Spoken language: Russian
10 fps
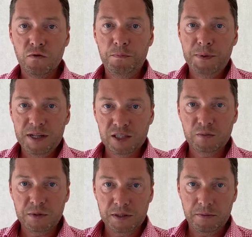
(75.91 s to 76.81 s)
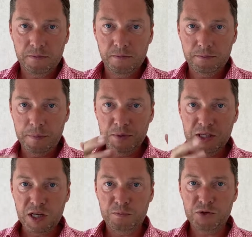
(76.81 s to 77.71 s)
в принципе, там, по
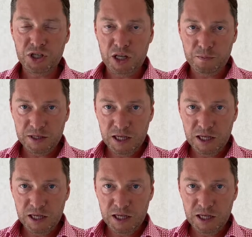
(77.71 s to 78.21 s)
50-60%,